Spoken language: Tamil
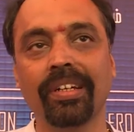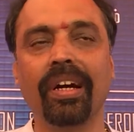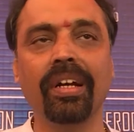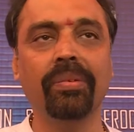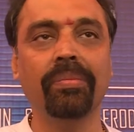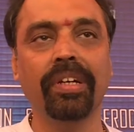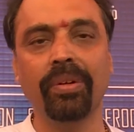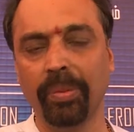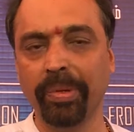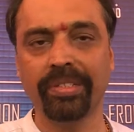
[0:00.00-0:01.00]
நானும்
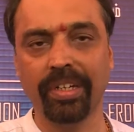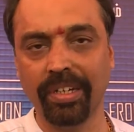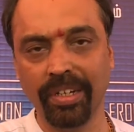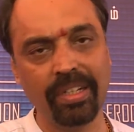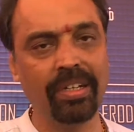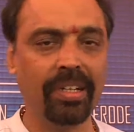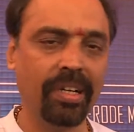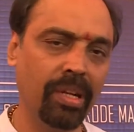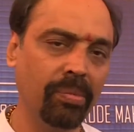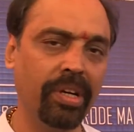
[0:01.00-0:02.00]
என்னுடைய பேர் சங்கர்
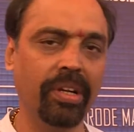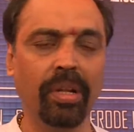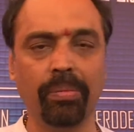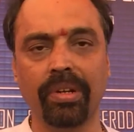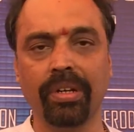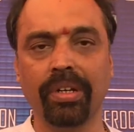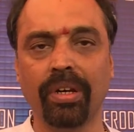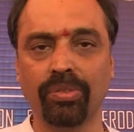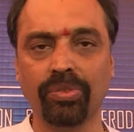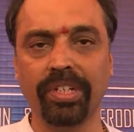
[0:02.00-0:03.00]
நானும் என்னுடைய நண்பர்
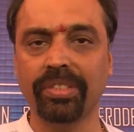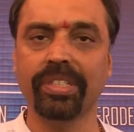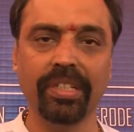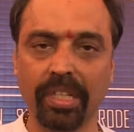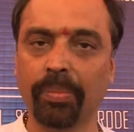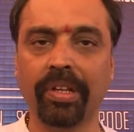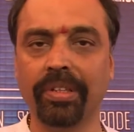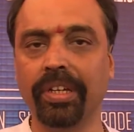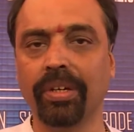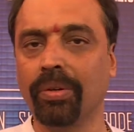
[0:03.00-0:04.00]
டாக்டர் சுரேஷ் சேன் இந்த
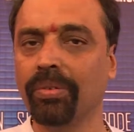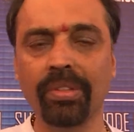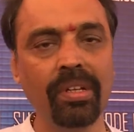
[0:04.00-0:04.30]
படத்தை இயக்கிறோம்